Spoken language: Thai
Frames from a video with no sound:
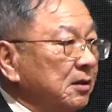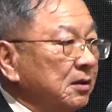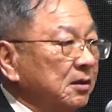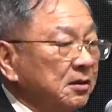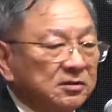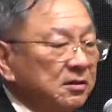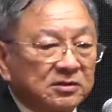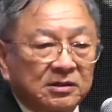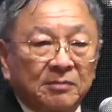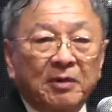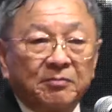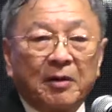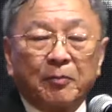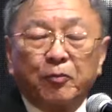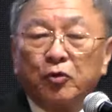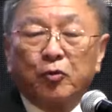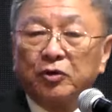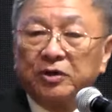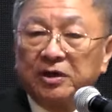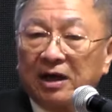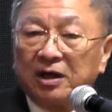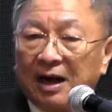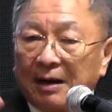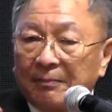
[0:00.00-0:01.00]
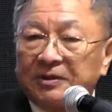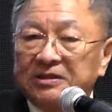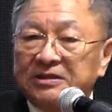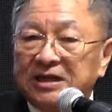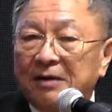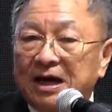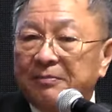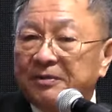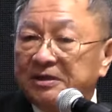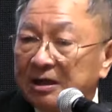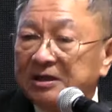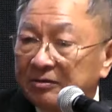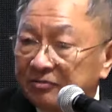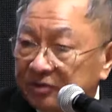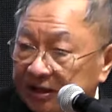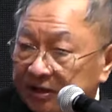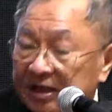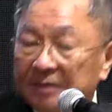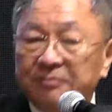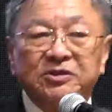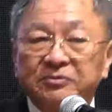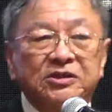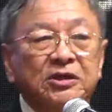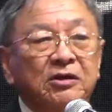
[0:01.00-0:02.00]
สำหรับคนที่รักพระเจ้าพระเจ้าเตรีย
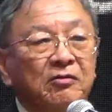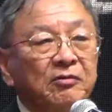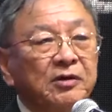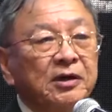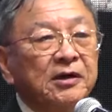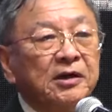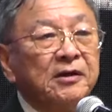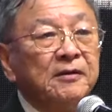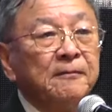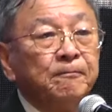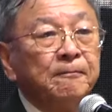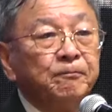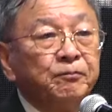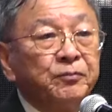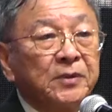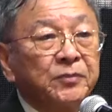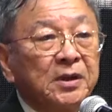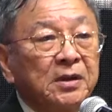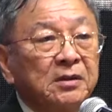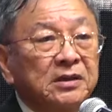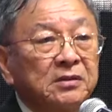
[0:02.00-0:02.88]
มสิ่งเหล่านี้ แต่